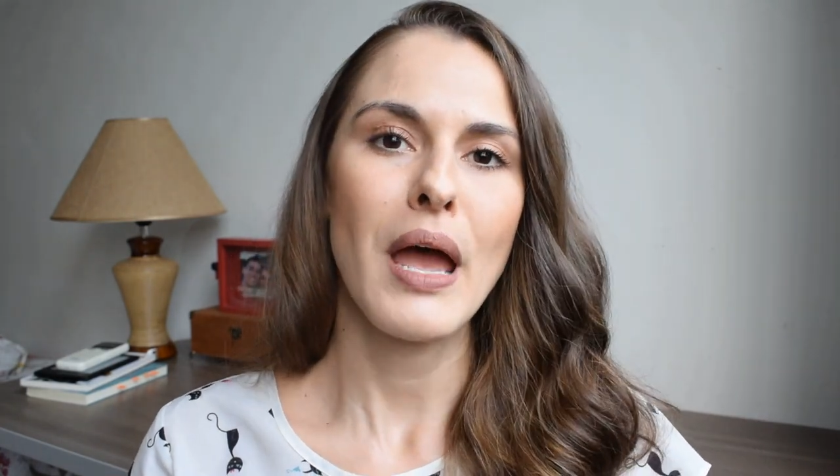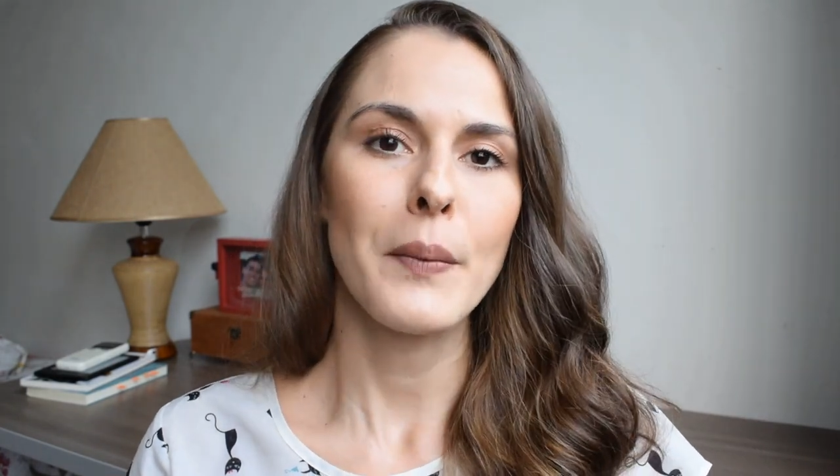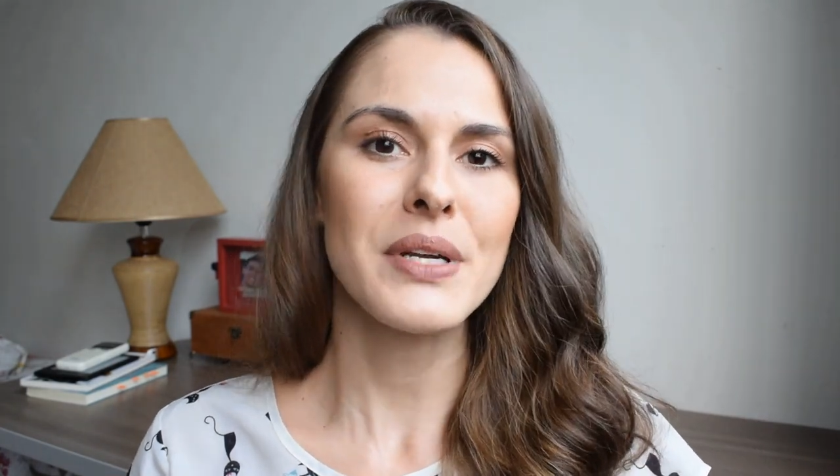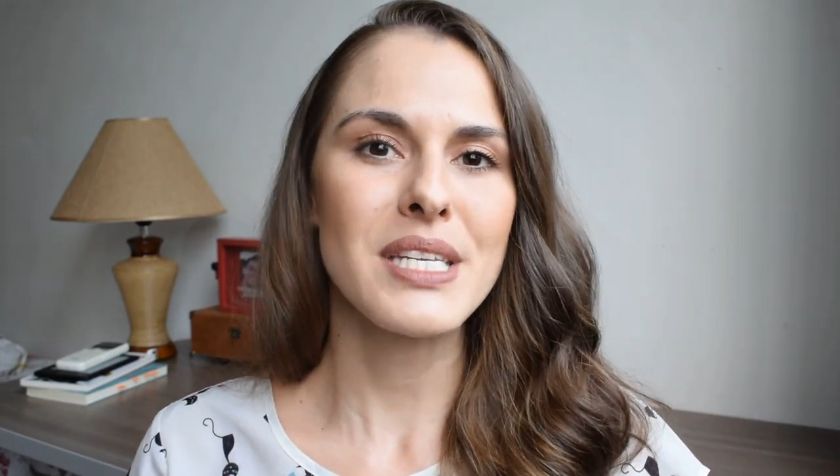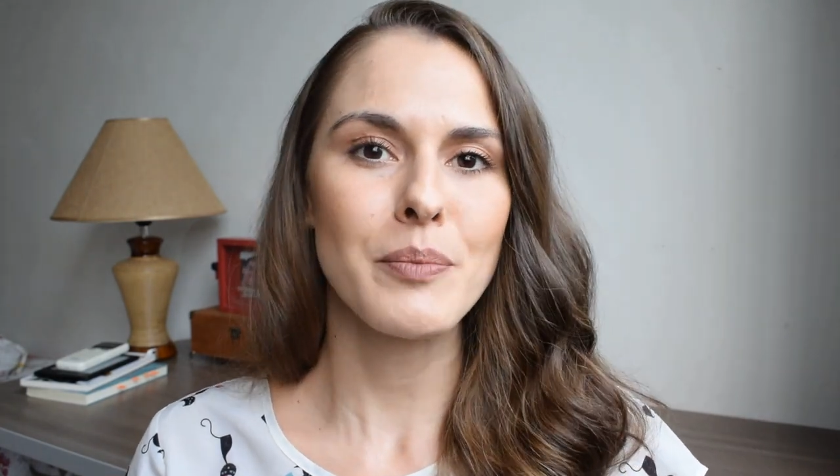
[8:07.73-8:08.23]

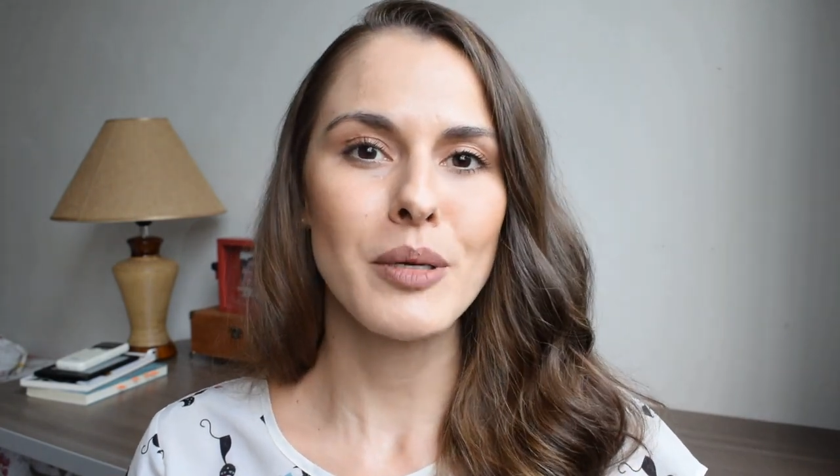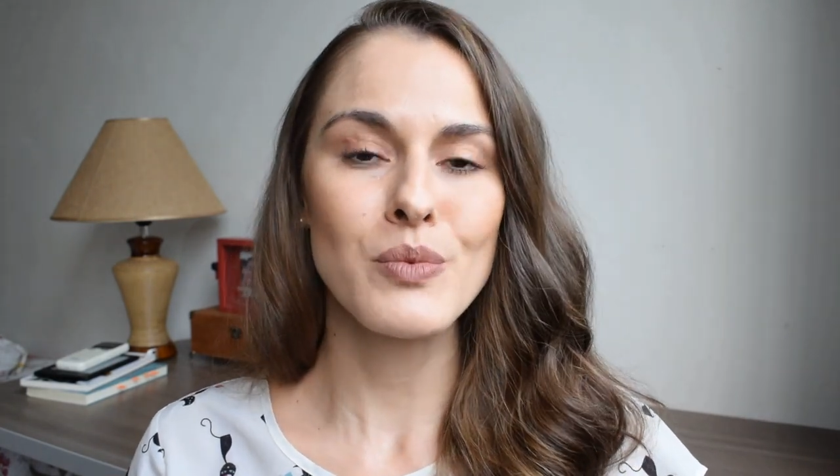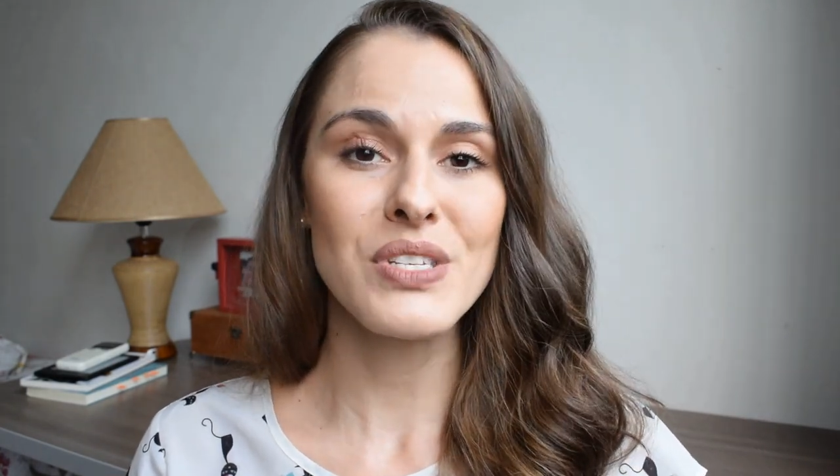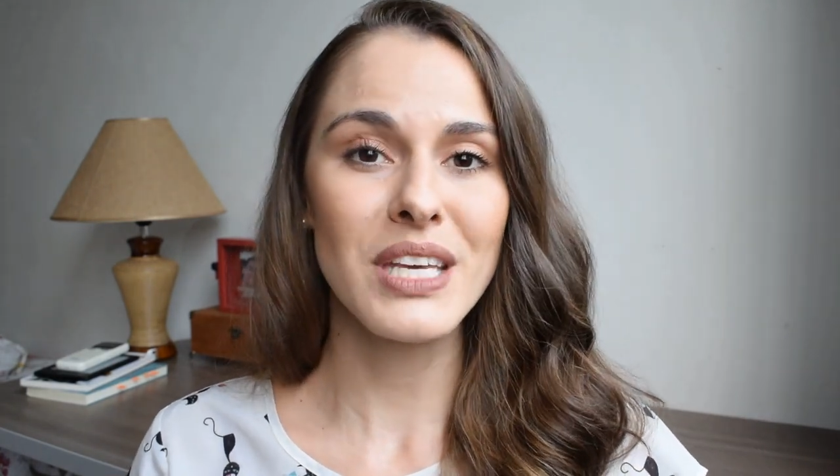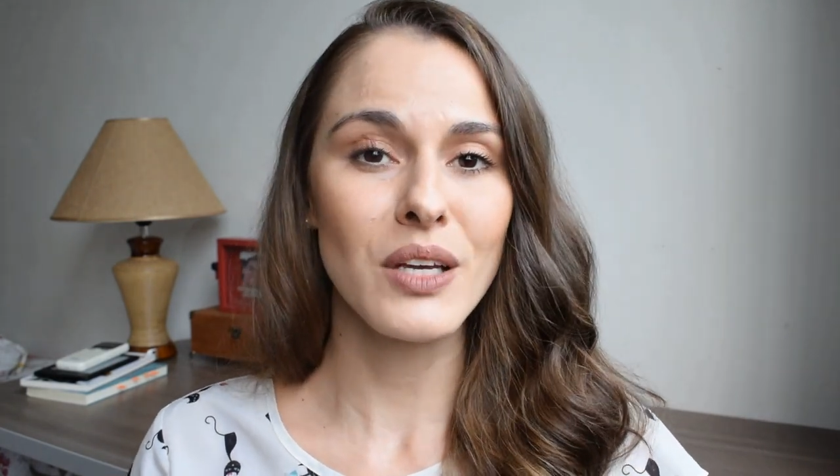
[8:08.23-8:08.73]

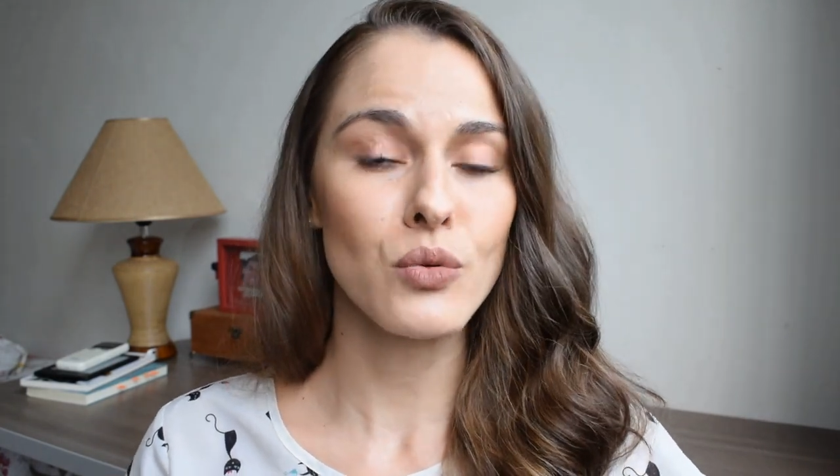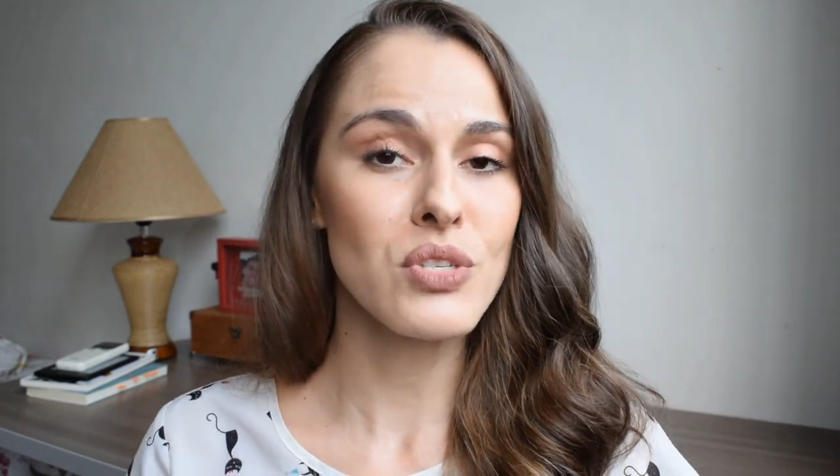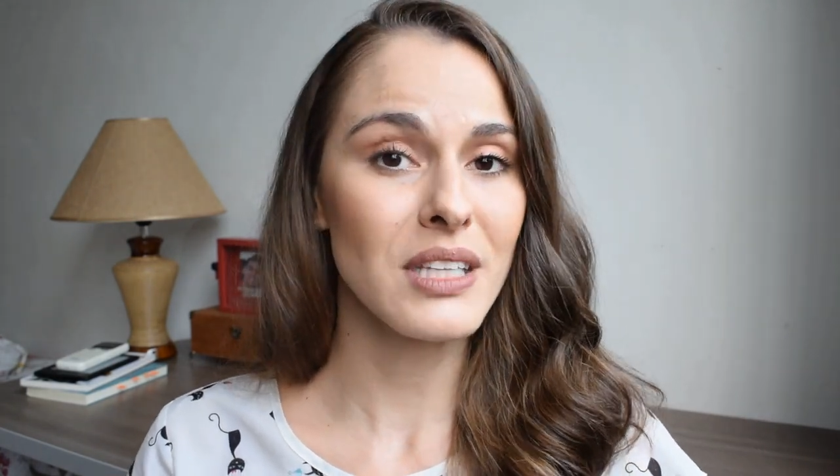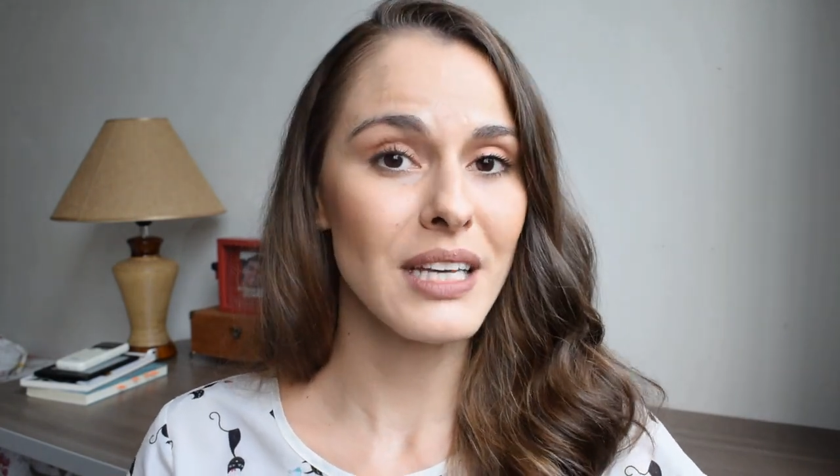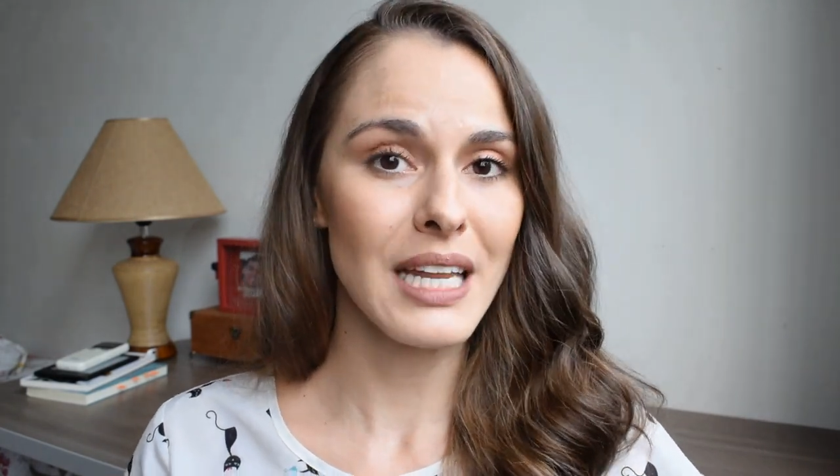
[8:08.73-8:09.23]
percebemos que
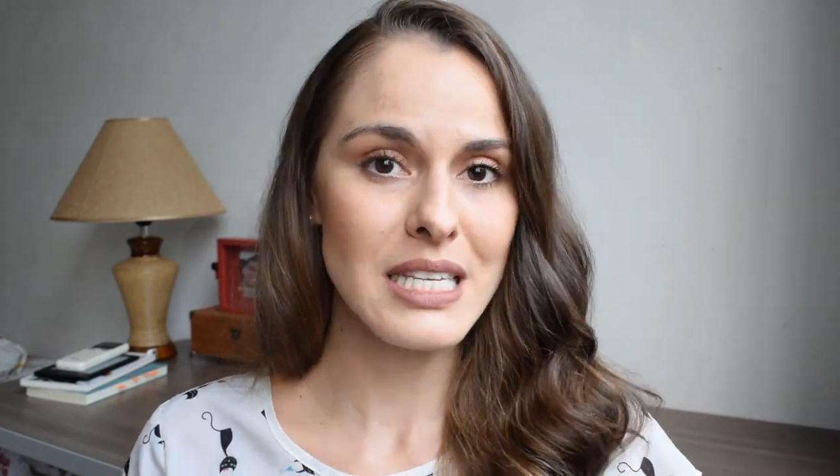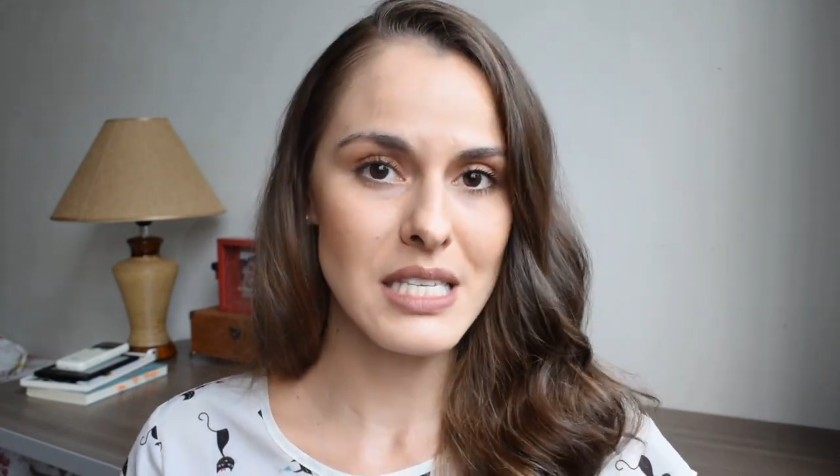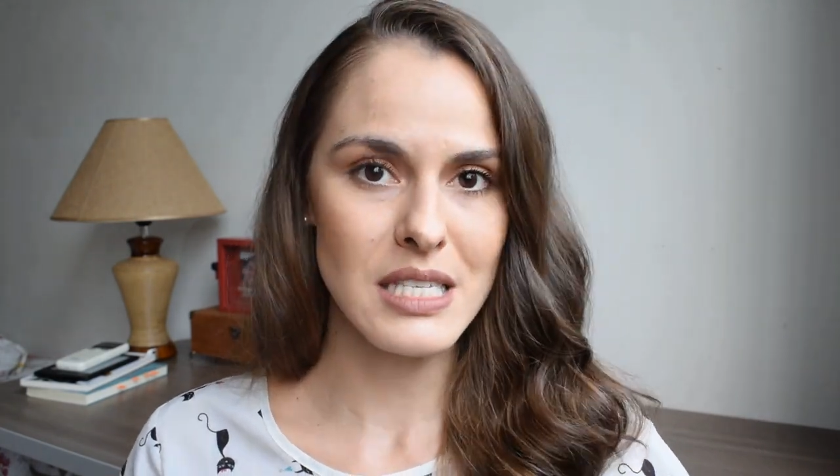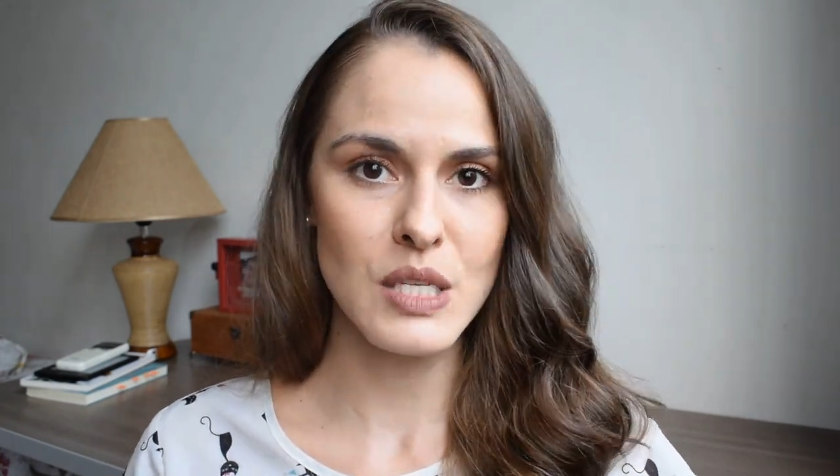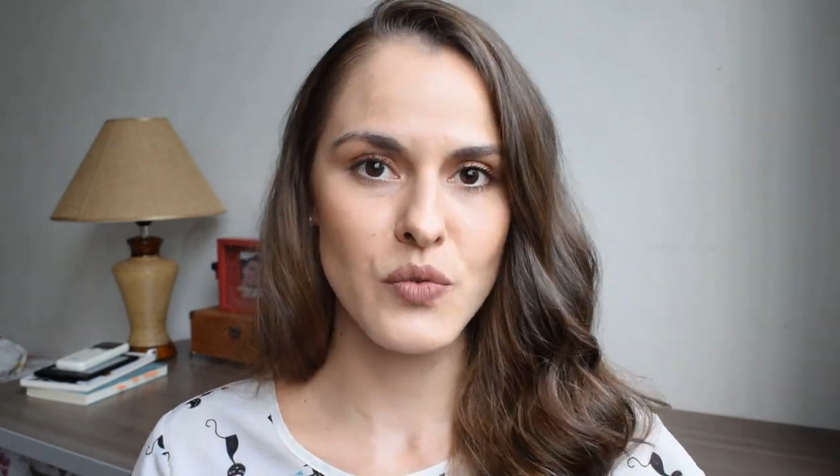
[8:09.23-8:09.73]
os
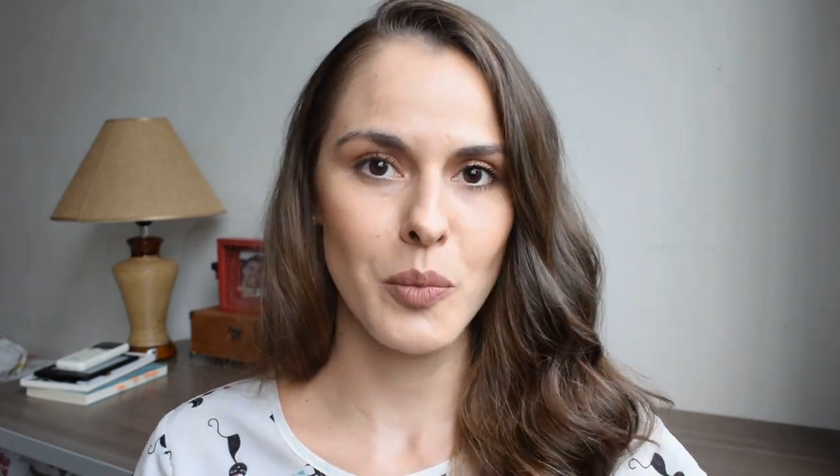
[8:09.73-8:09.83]
interesses das